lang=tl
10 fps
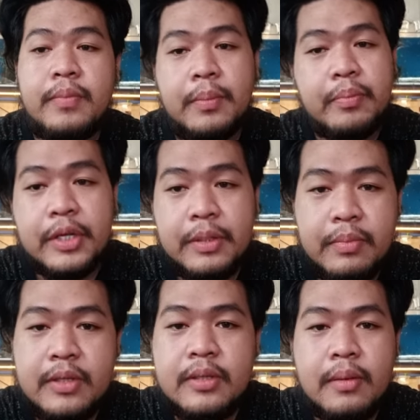pang
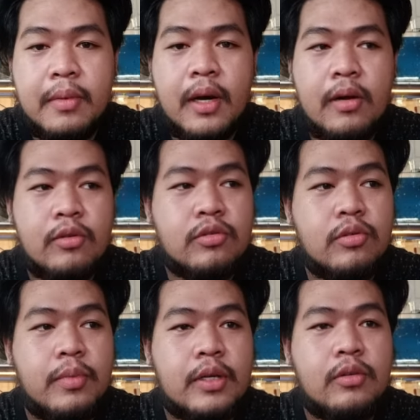freebie sa mga
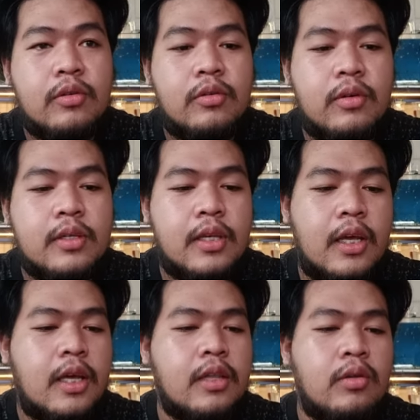customer ko no?
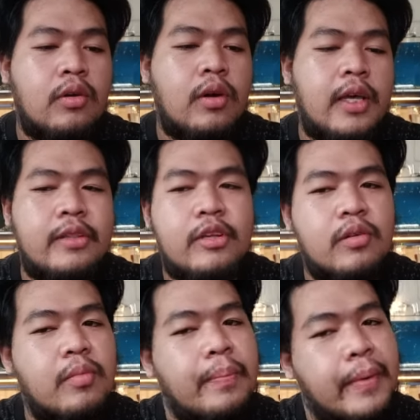kasi ito ay hindi
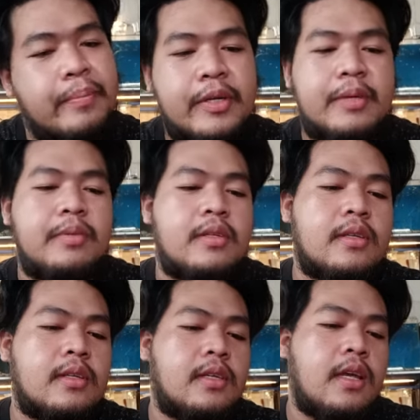ko
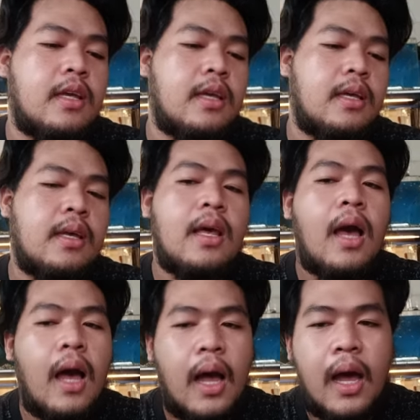mapaprevious kasi
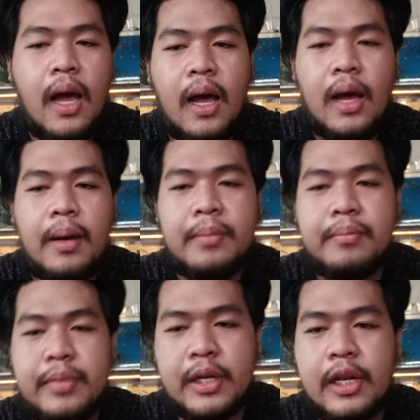uh,
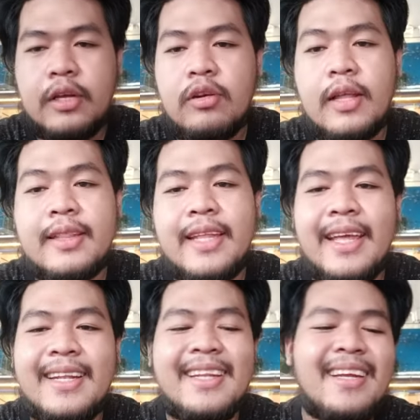binili ko lang
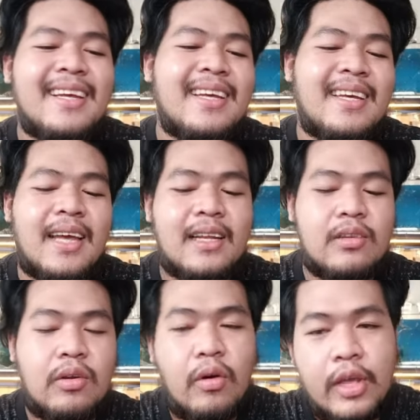din yan.
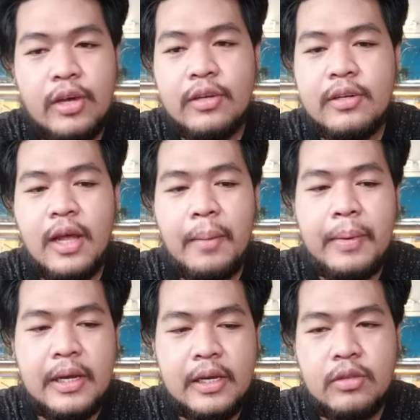So ngayon, uh,
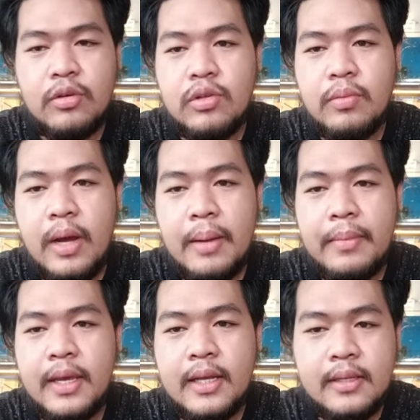pag ito
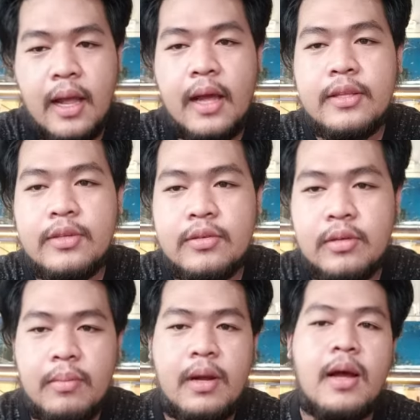dumami, asahan nyo
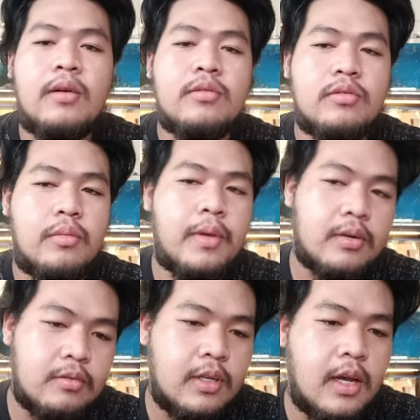sa mga customer
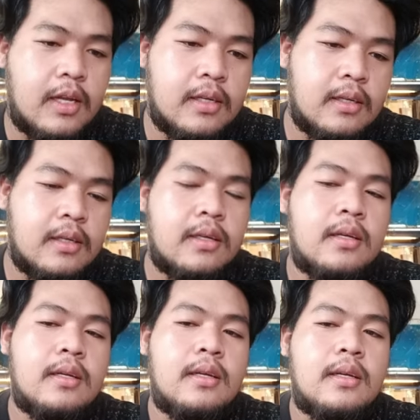ko diyan
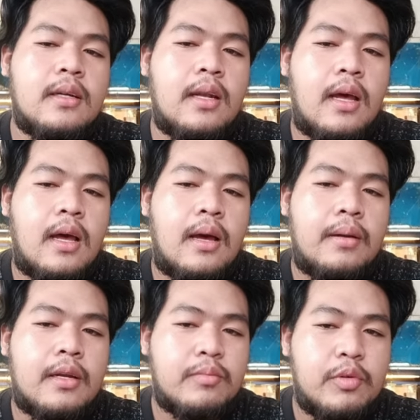
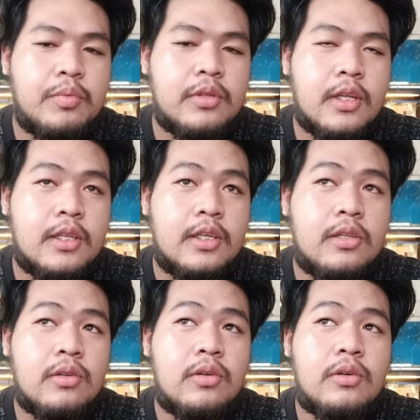na nagpupunta
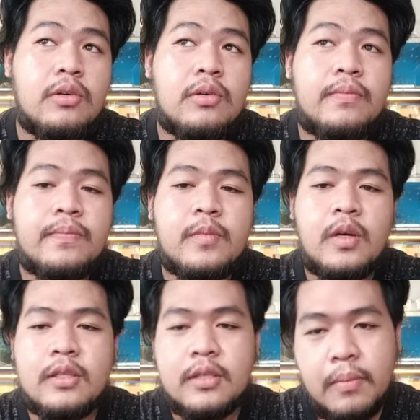dito
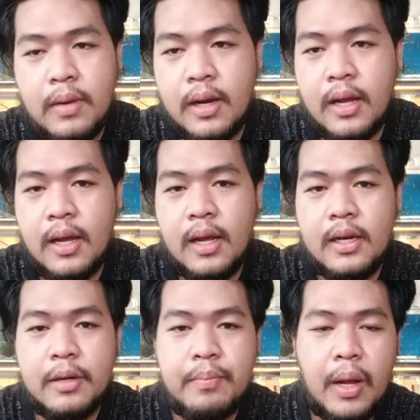at sa
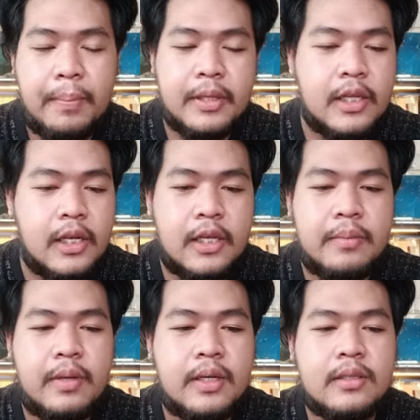mga
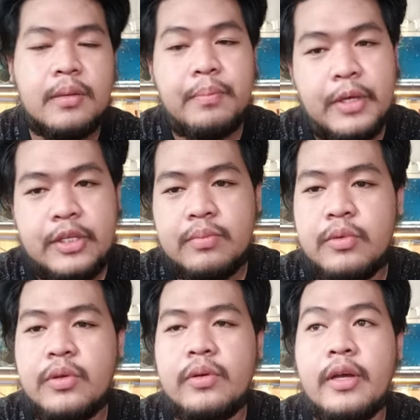nagpapa-deliver sa
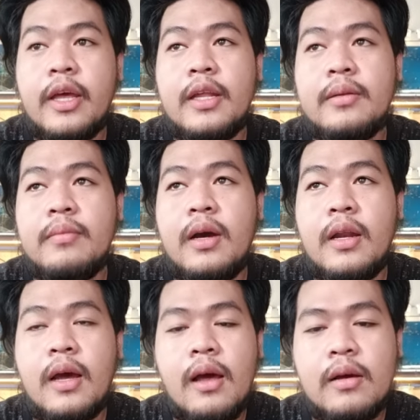Facebook, ayan,
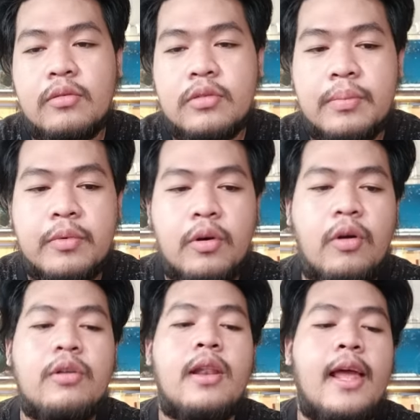mga nakakausap
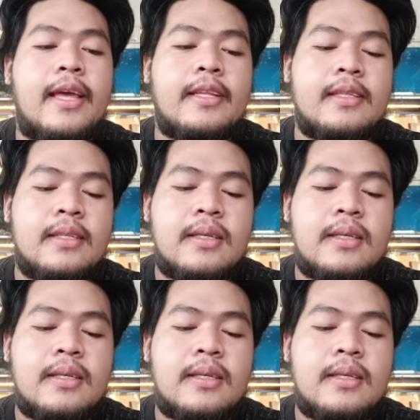ko online,